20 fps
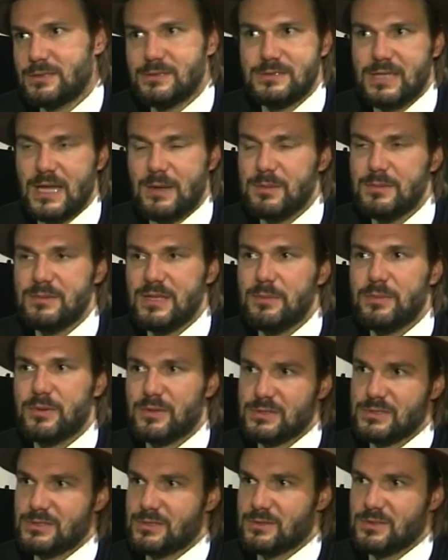Tak bym
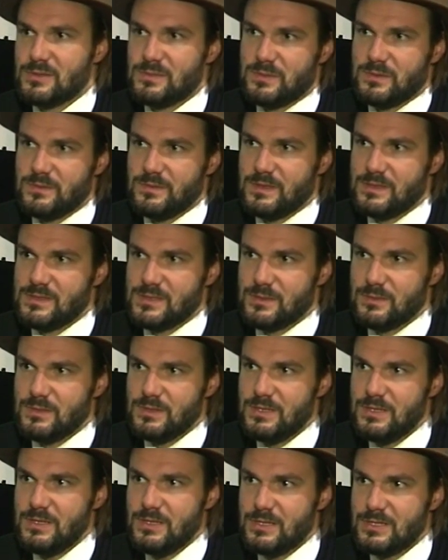najprościej o tym powiedział
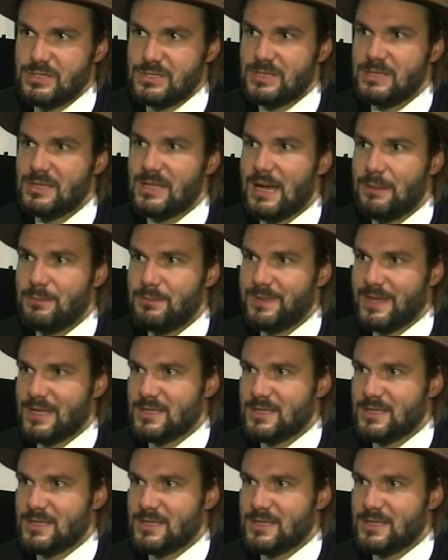i że nam